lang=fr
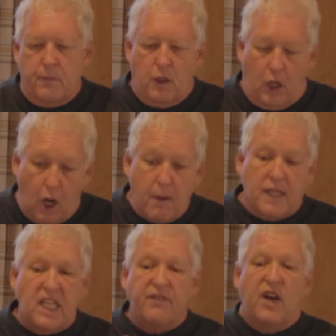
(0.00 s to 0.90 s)
il a
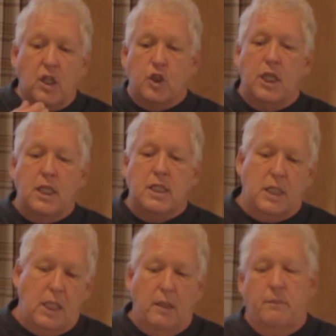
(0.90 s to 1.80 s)
commencé à
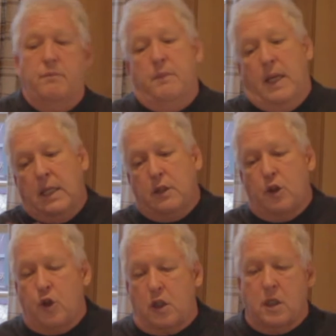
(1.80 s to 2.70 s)
évangéliser ben, les
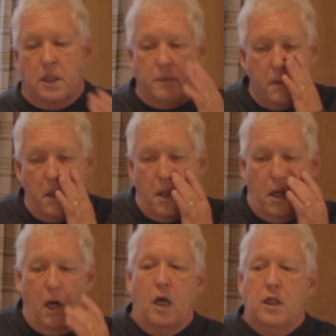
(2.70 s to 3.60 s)
Autochtones
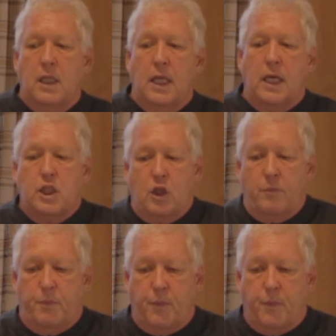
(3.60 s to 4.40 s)
euh, de la région.